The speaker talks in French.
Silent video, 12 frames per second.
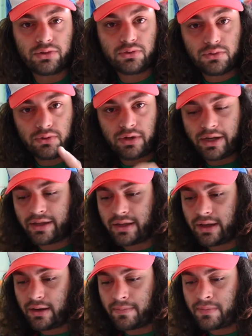sur
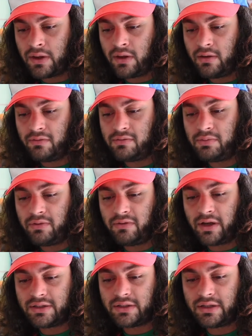laquelle vous
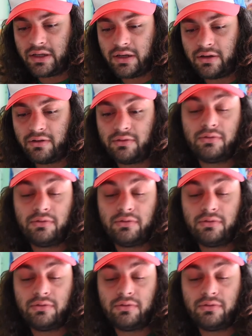pouvez inscrire